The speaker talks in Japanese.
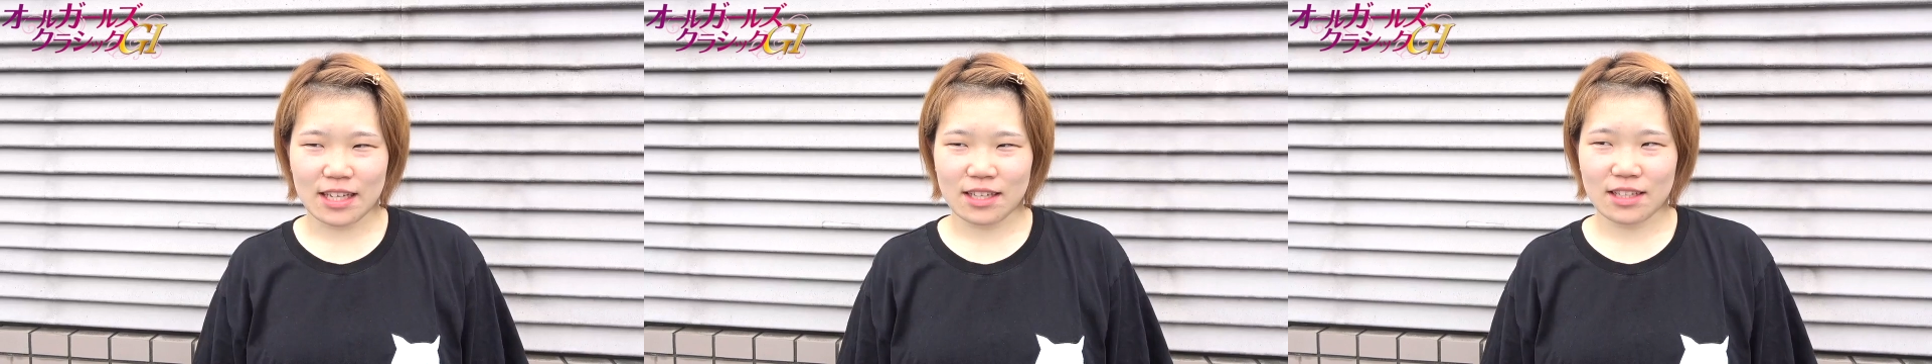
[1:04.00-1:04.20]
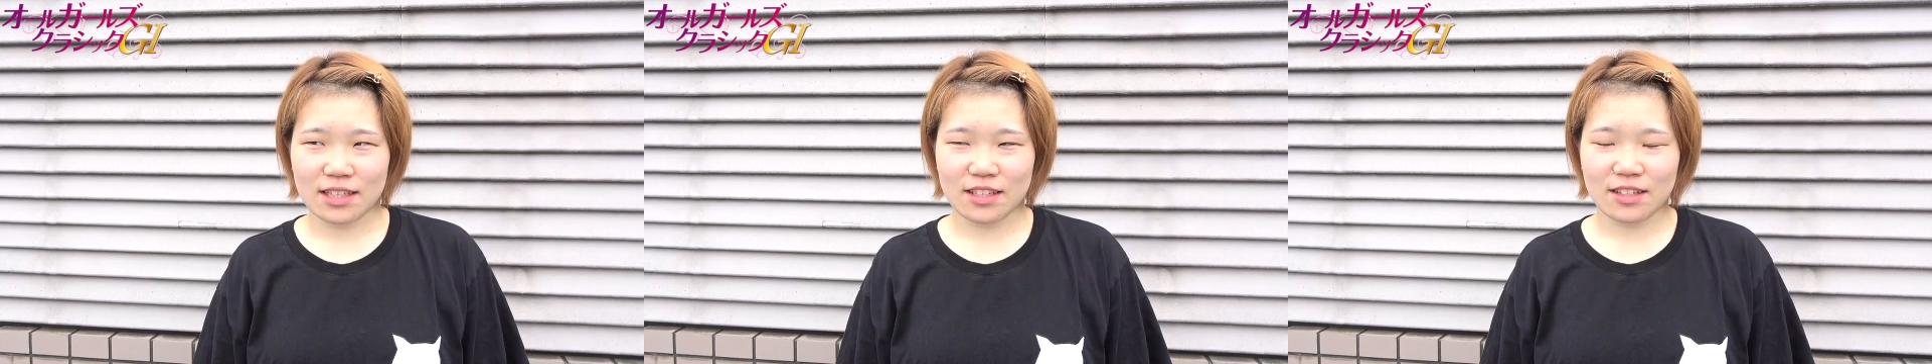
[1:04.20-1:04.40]
う
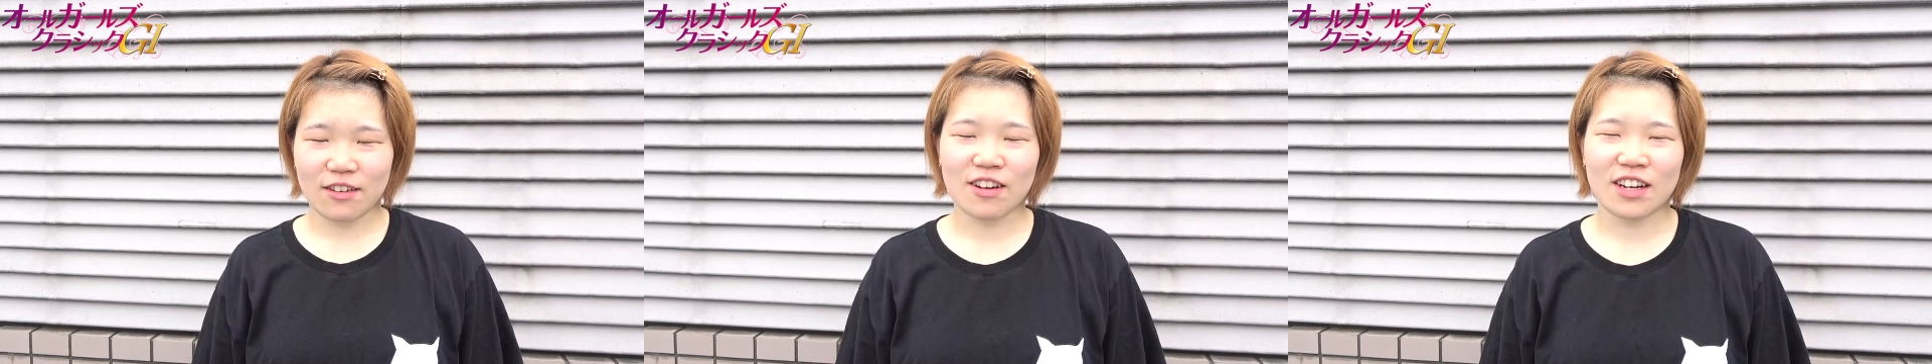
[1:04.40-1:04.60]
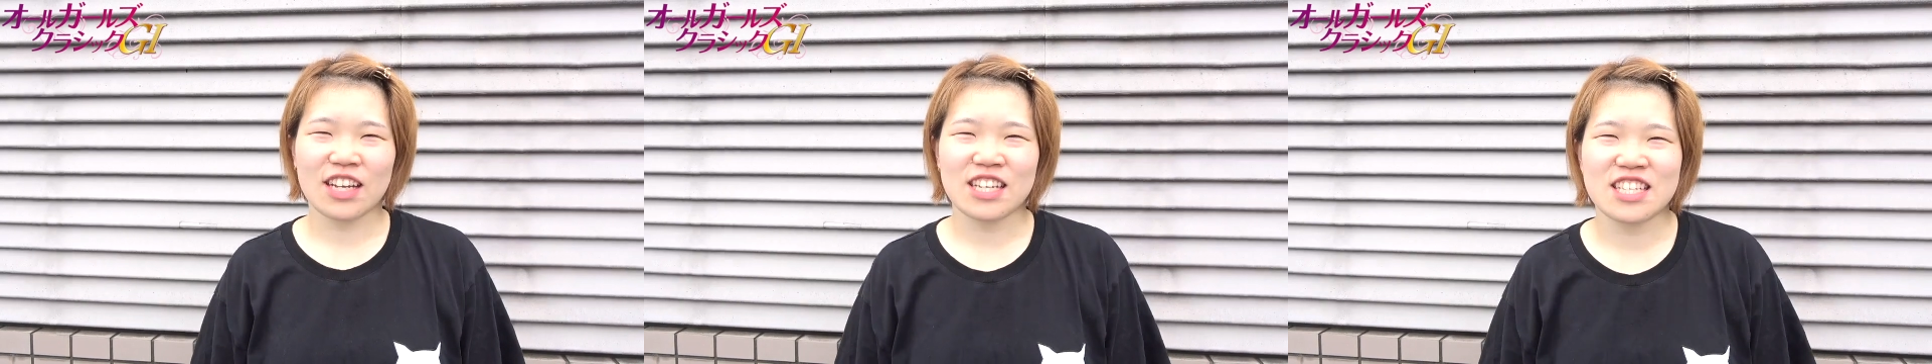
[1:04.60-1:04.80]
ん、
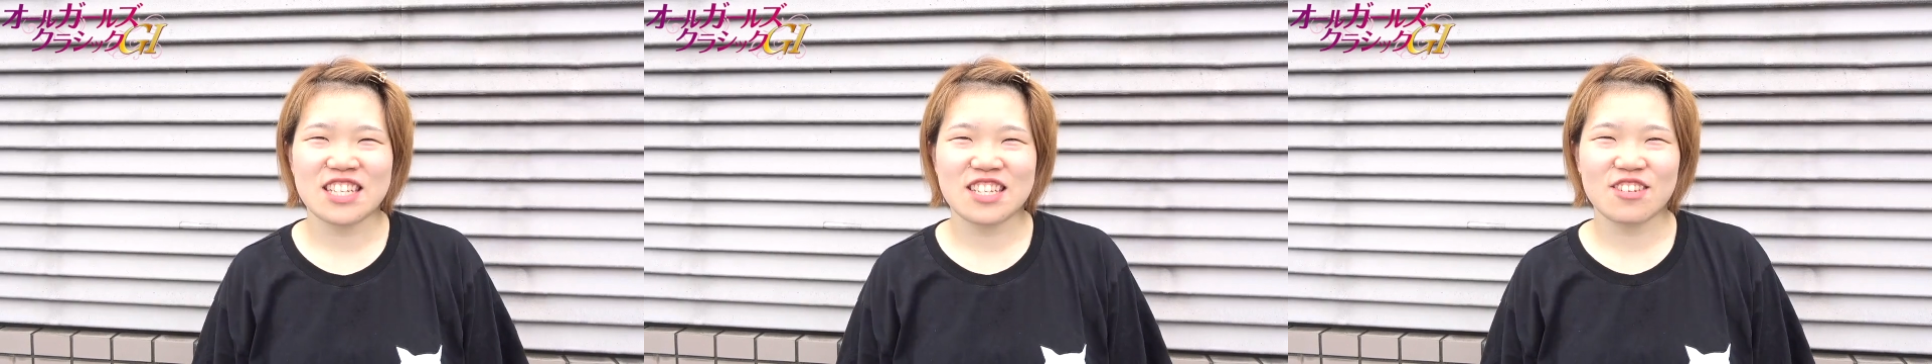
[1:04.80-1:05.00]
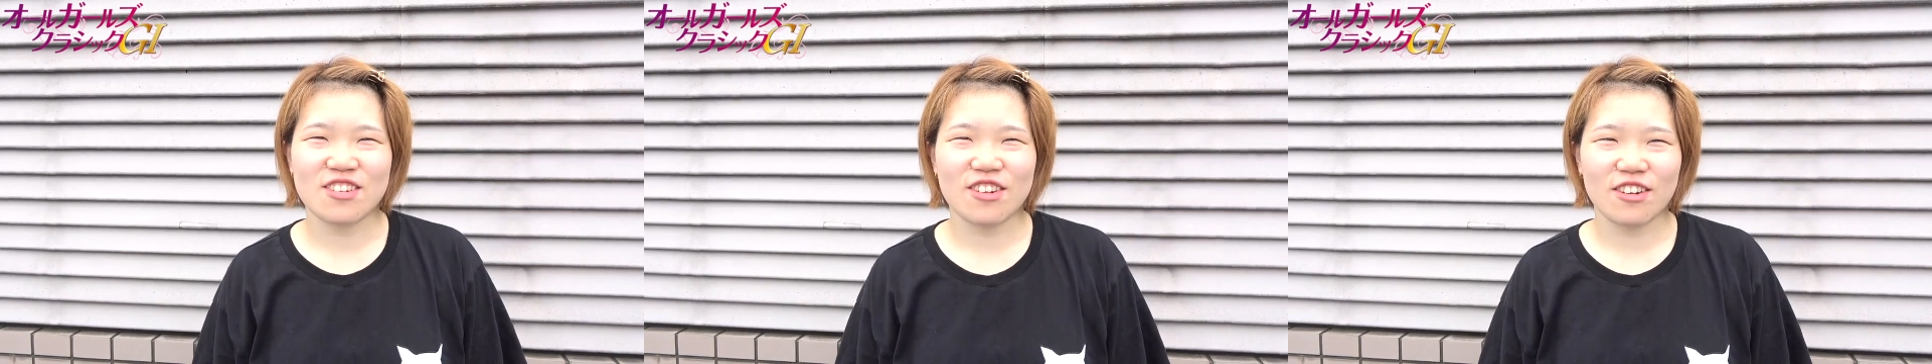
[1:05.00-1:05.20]
今回師
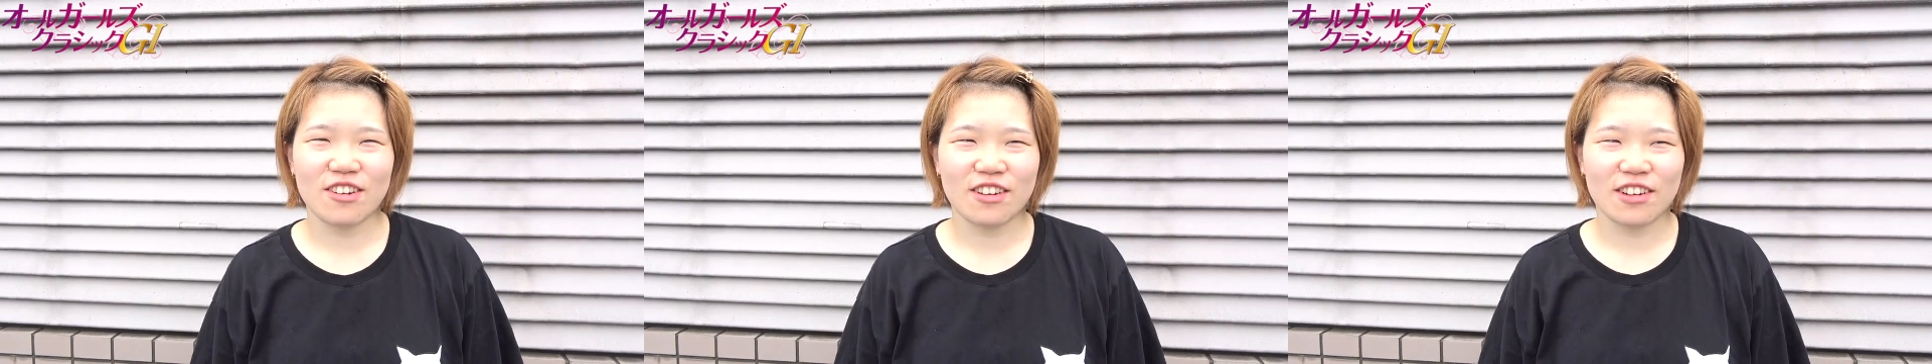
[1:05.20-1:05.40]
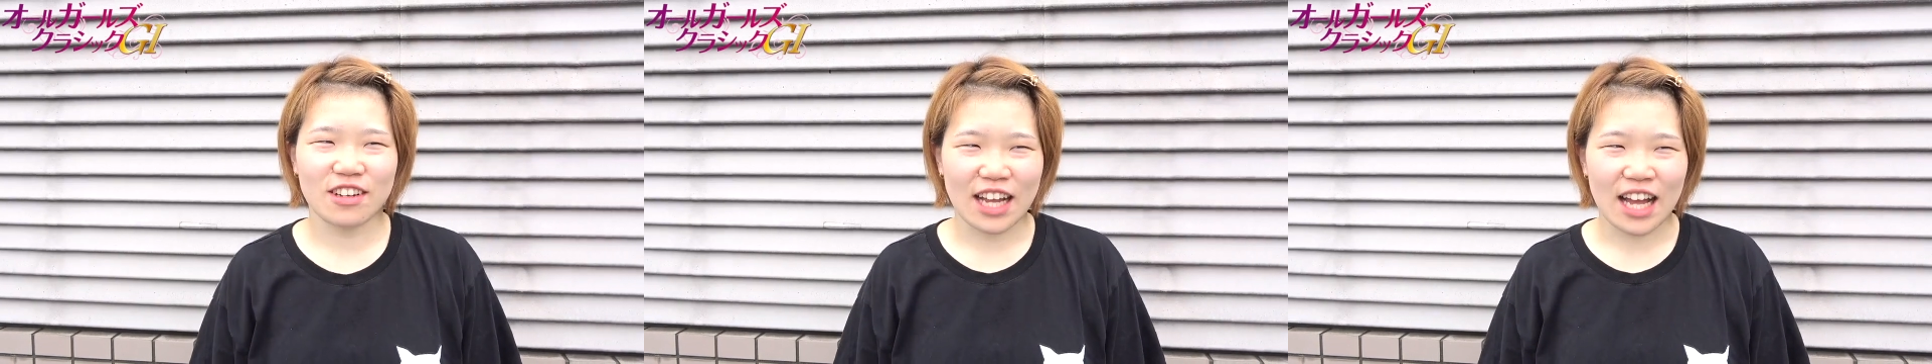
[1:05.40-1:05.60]
匠
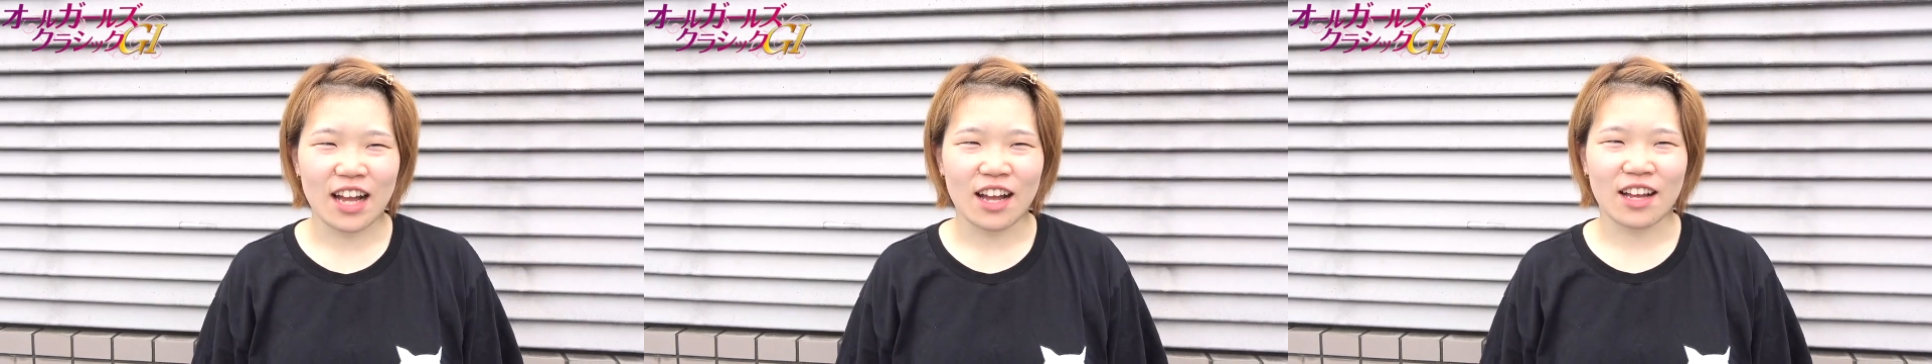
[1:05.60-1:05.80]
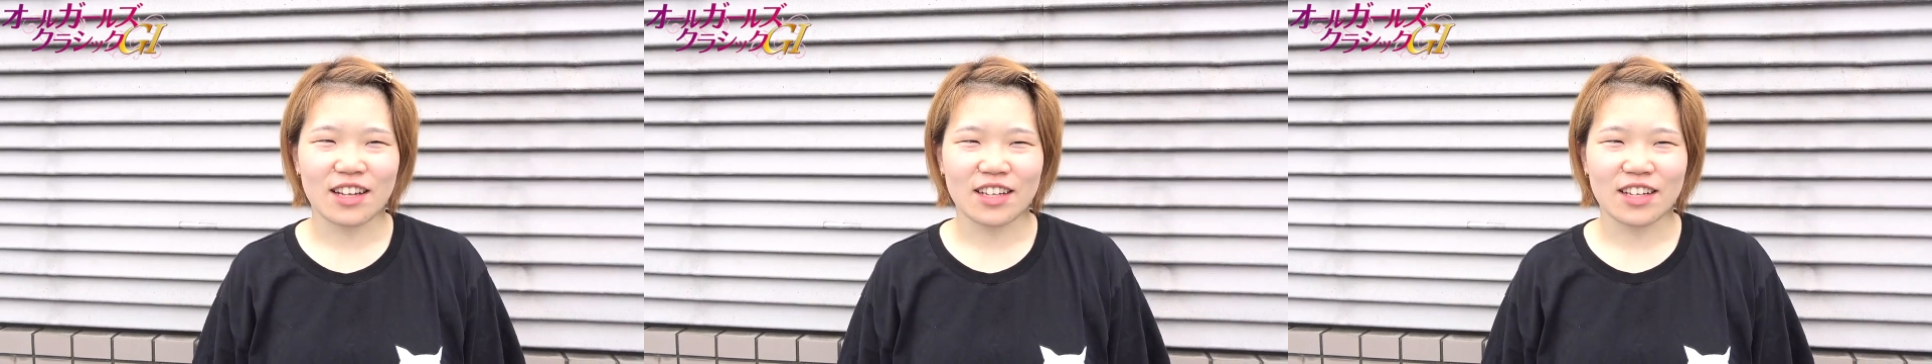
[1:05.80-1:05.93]
が